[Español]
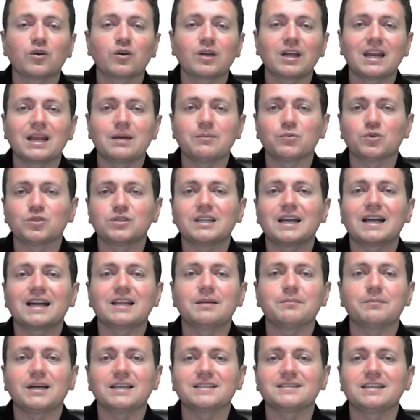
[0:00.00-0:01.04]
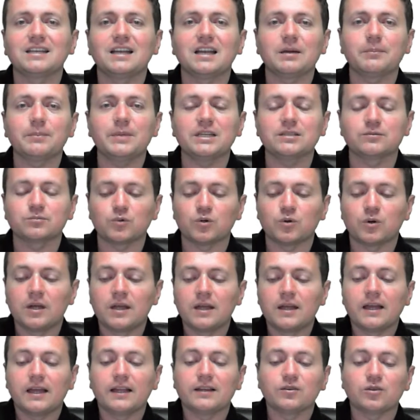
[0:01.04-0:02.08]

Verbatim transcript: pero queremos darle más dinamismo.